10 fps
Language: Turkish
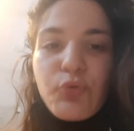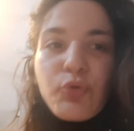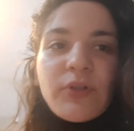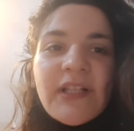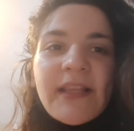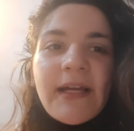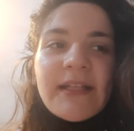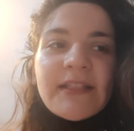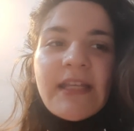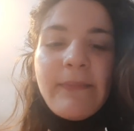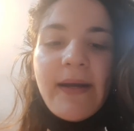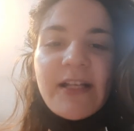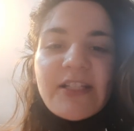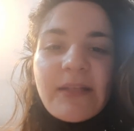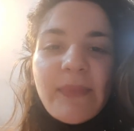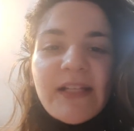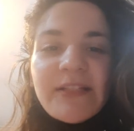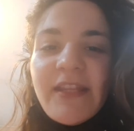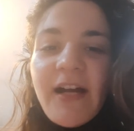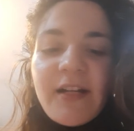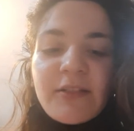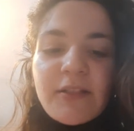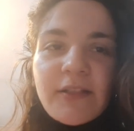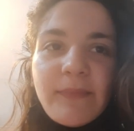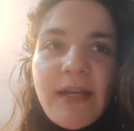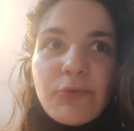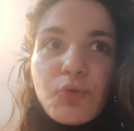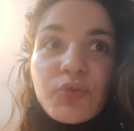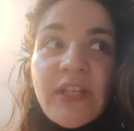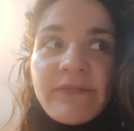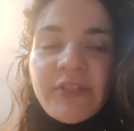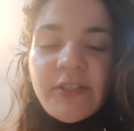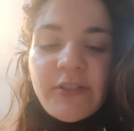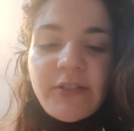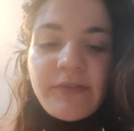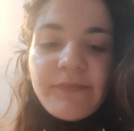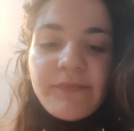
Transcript: Şu kırtasiye malzemelerini hastayım. En çok defterim.